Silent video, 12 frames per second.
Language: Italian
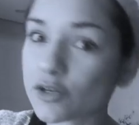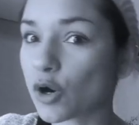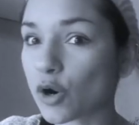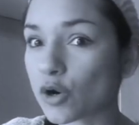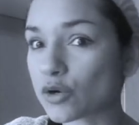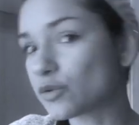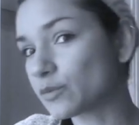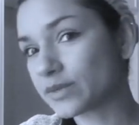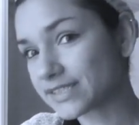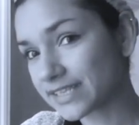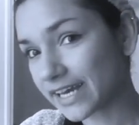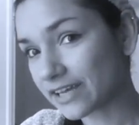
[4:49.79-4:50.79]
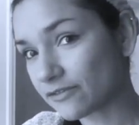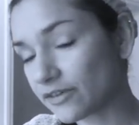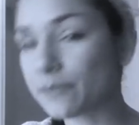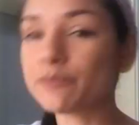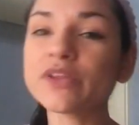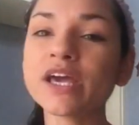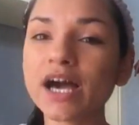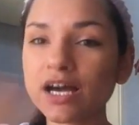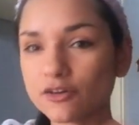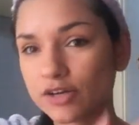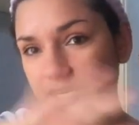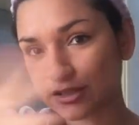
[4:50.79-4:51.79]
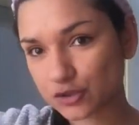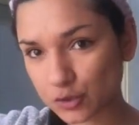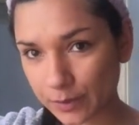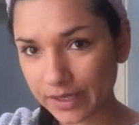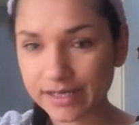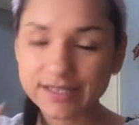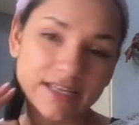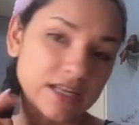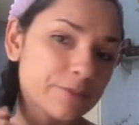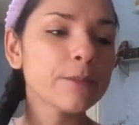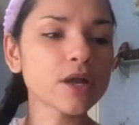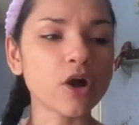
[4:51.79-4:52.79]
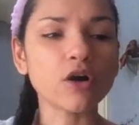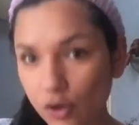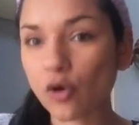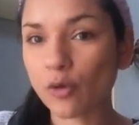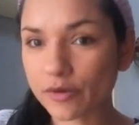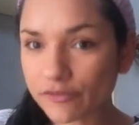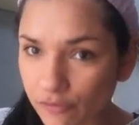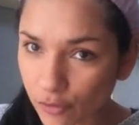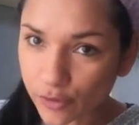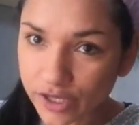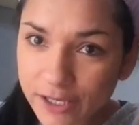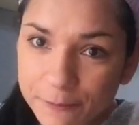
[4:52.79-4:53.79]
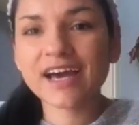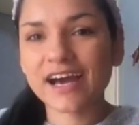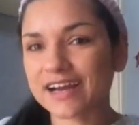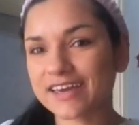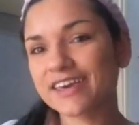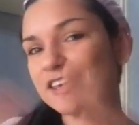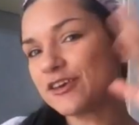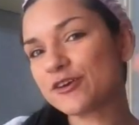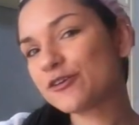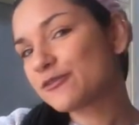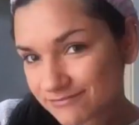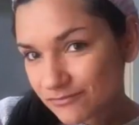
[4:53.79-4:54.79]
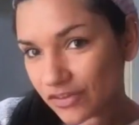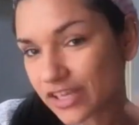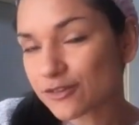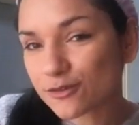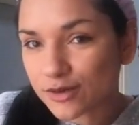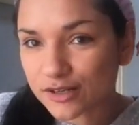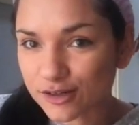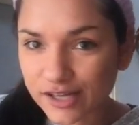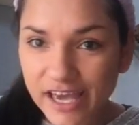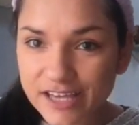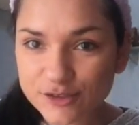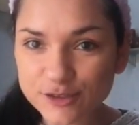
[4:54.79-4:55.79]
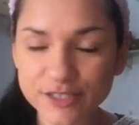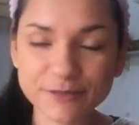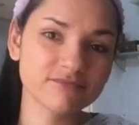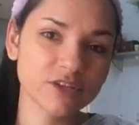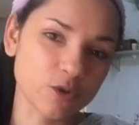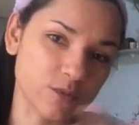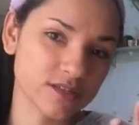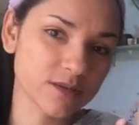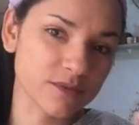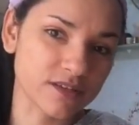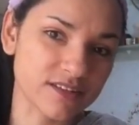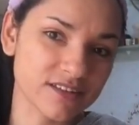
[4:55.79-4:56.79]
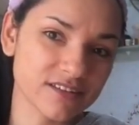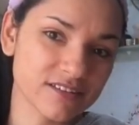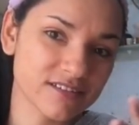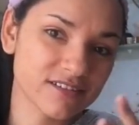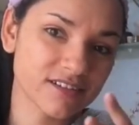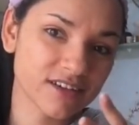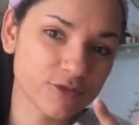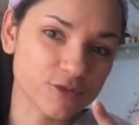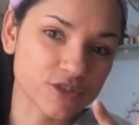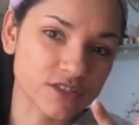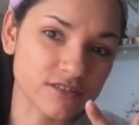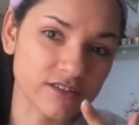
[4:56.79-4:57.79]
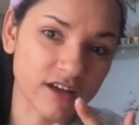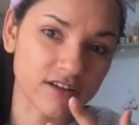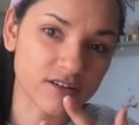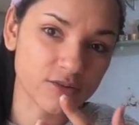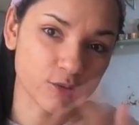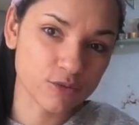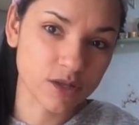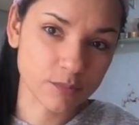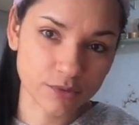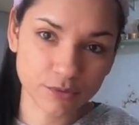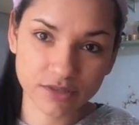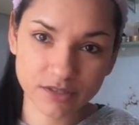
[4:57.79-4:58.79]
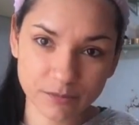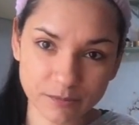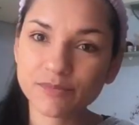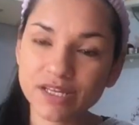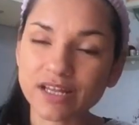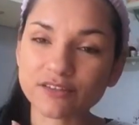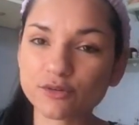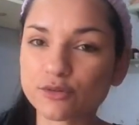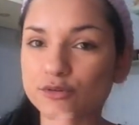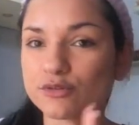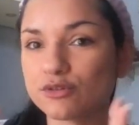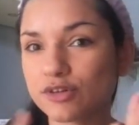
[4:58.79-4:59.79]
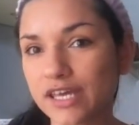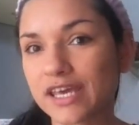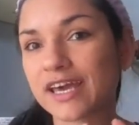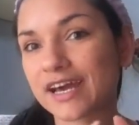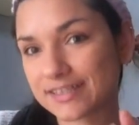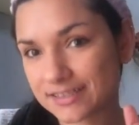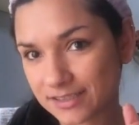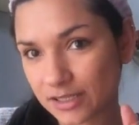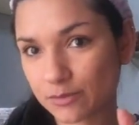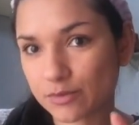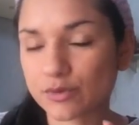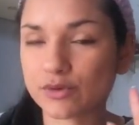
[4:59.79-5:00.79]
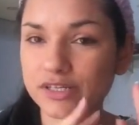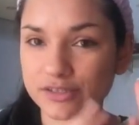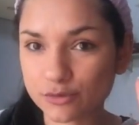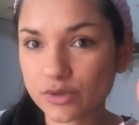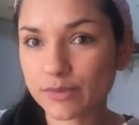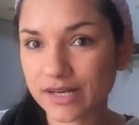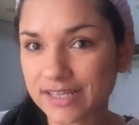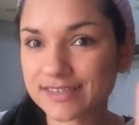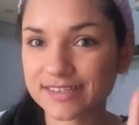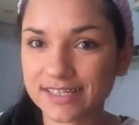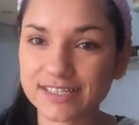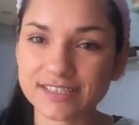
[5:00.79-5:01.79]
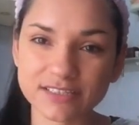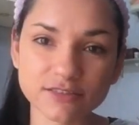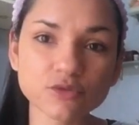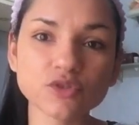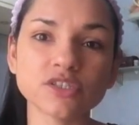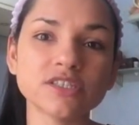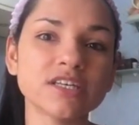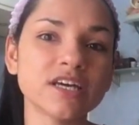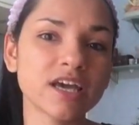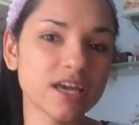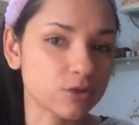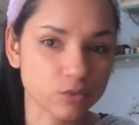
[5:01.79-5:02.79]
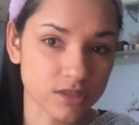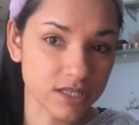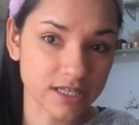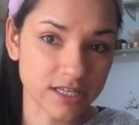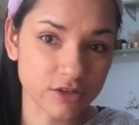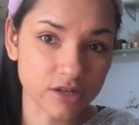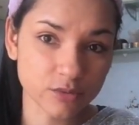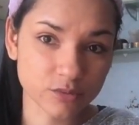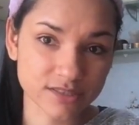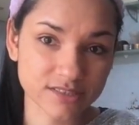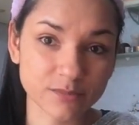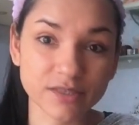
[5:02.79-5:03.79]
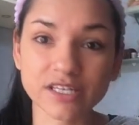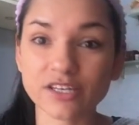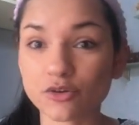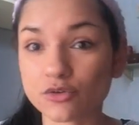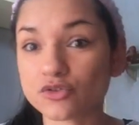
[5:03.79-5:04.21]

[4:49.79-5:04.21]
no, non mi serve, allora lascio perdere. Però, come voi, anche io vedo quello che esce. Come sapete, è uscita Uda Beauty. Mi rendo conto che, ad esempio, le due palette grandi che sono uscite è inutile che io le acquisti perché io